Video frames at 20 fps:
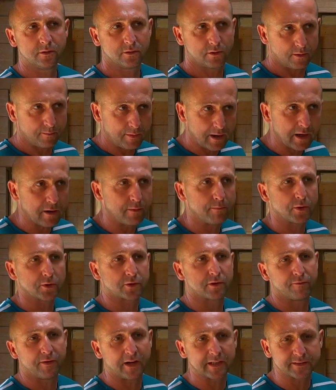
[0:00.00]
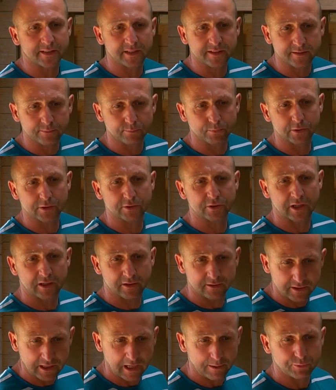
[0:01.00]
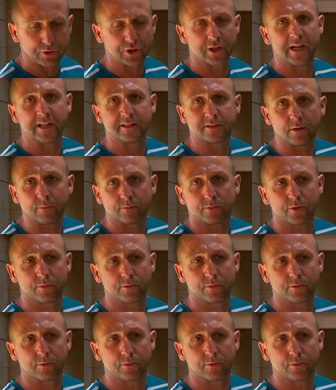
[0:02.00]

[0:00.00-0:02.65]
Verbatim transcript: To mają motywację, jak przylecą,